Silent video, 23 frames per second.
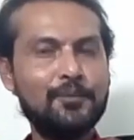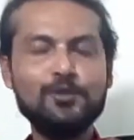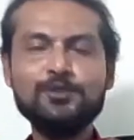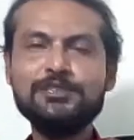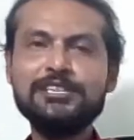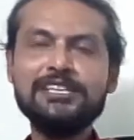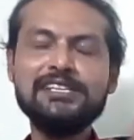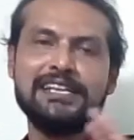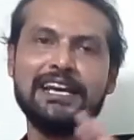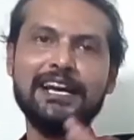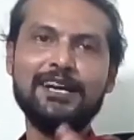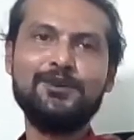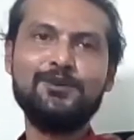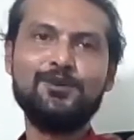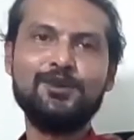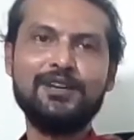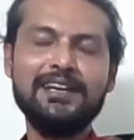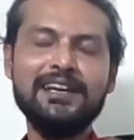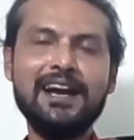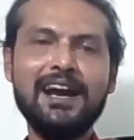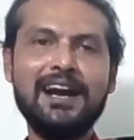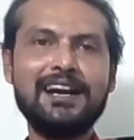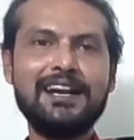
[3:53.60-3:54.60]
পঁচিশ এক
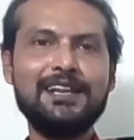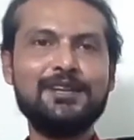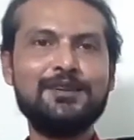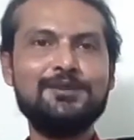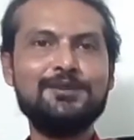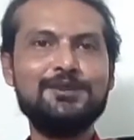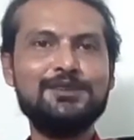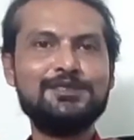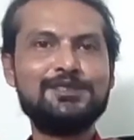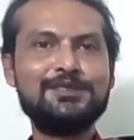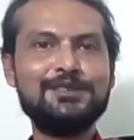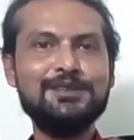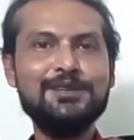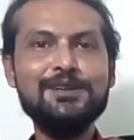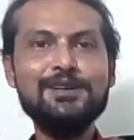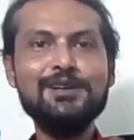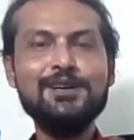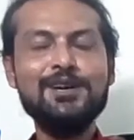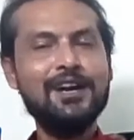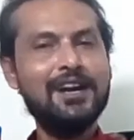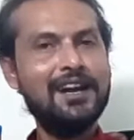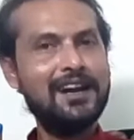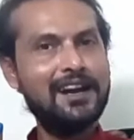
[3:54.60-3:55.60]
গোলে হারানো হয়েছিল
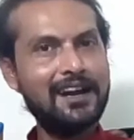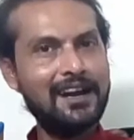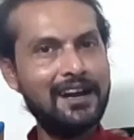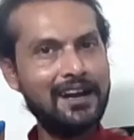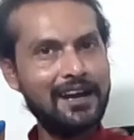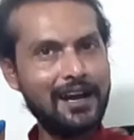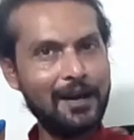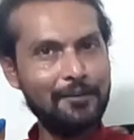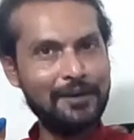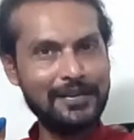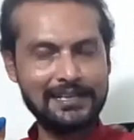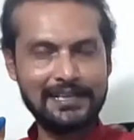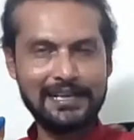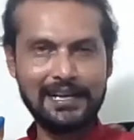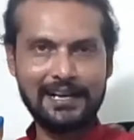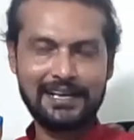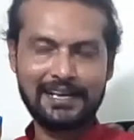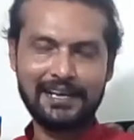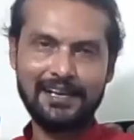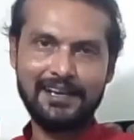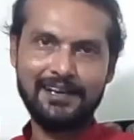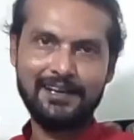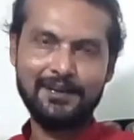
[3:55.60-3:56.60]

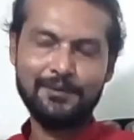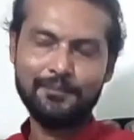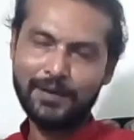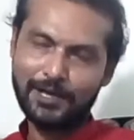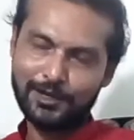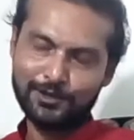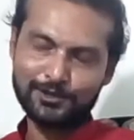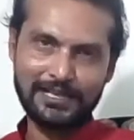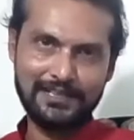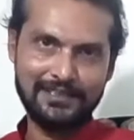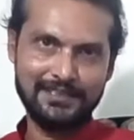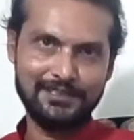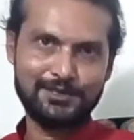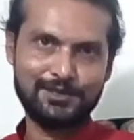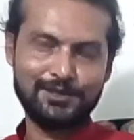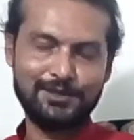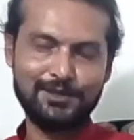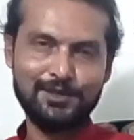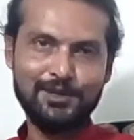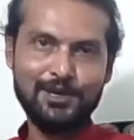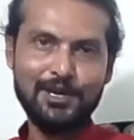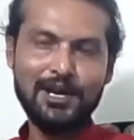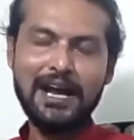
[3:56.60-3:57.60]
আমেরিকাকে ভারত
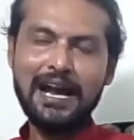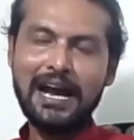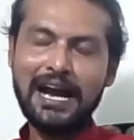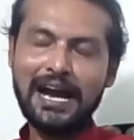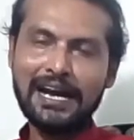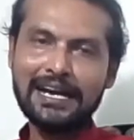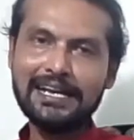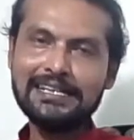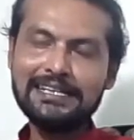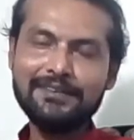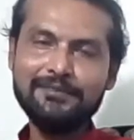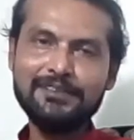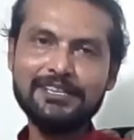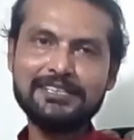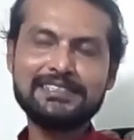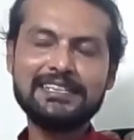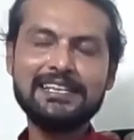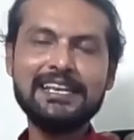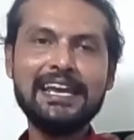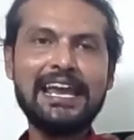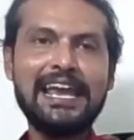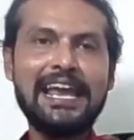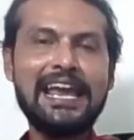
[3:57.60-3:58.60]
হারিয়েছিল আর একটা
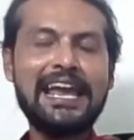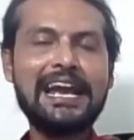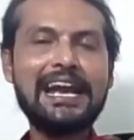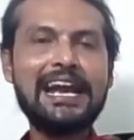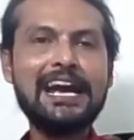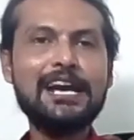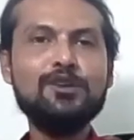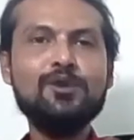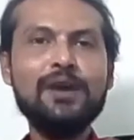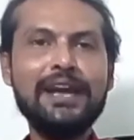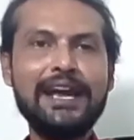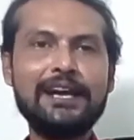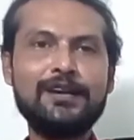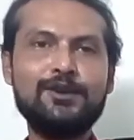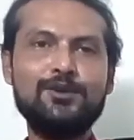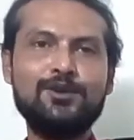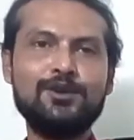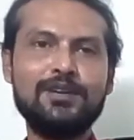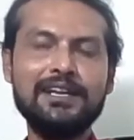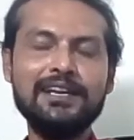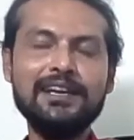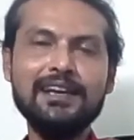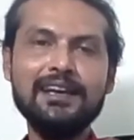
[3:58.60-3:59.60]
ম্যাচে এগারো এক
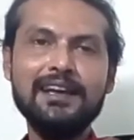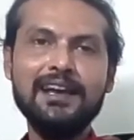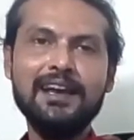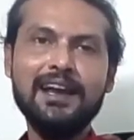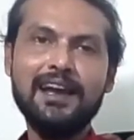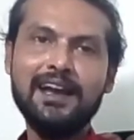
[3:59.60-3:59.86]
গোলে